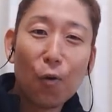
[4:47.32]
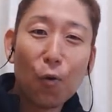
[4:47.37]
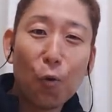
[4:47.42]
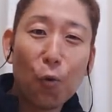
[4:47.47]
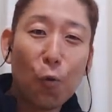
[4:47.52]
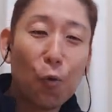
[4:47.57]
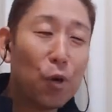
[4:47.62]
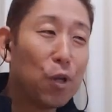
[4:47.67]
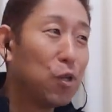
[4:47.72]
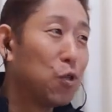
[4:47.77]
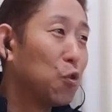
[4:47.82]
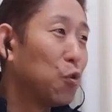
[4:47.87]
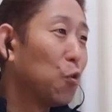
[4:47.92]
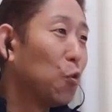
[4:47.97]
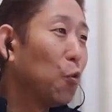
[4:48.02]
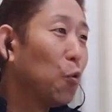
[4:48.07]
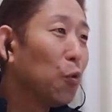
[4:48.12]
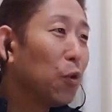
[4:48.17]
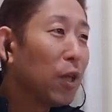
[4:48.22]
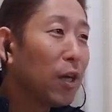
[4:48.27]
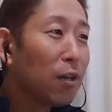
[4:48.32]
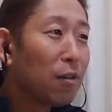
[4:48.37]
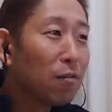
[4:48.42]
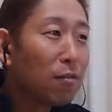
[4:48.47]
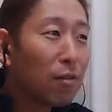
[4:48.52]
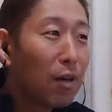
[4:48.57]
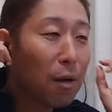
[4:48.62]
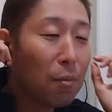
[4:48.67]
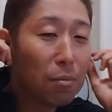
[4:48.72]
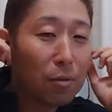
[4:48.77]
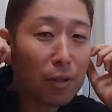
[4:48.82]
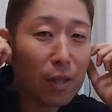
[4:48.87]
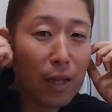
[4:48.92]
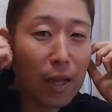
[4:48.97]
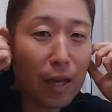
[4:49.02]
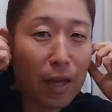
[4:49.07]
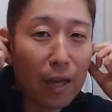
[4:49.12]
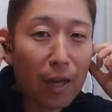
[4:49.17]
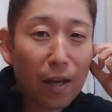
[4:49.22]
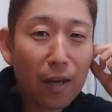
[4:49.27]
これ少年クラブ
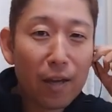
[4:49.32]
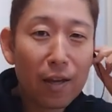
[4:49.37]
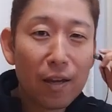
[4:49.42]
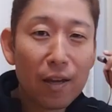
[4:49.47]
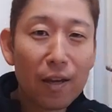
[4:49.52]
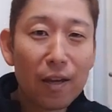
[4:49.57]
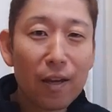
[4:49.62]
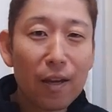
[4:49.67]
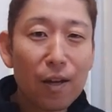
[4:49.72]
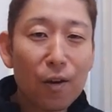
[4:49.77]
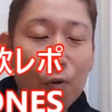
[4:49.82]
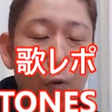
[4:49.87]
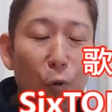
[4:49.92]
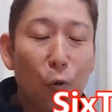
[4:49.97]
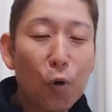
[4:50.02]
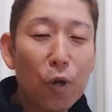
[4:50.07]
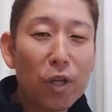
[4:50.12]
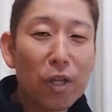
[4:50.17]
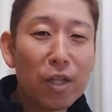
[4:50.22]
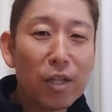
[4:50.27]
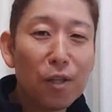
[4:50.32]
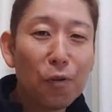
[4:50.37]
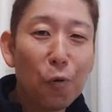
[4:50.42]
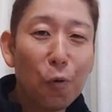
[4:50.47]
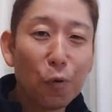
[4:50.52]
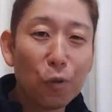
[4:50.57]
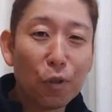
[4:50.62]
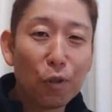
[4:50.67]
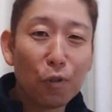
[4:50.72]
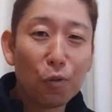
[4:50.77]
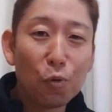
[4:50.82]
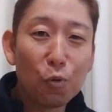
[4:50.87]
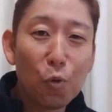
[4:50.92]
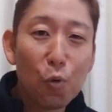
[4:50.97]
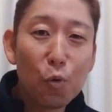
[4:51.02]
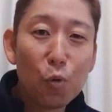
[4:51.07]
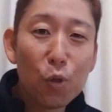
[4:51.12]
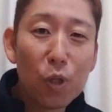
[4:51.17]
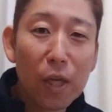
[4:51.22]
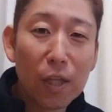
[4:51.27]
で、これ披露ってす
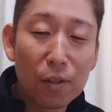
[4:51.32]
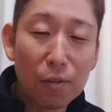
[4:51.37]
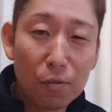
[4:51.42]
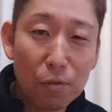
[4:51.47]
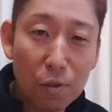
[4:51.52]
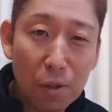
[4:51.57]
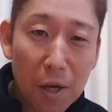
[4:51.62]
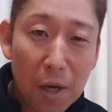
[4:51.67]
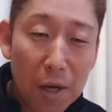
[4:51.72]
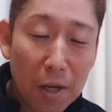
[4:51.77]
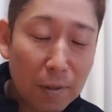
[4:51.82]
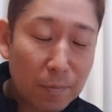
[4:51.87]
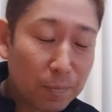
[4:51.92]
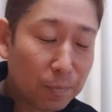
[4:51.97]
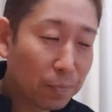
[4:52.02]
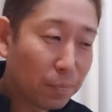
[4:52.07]
ごくないですか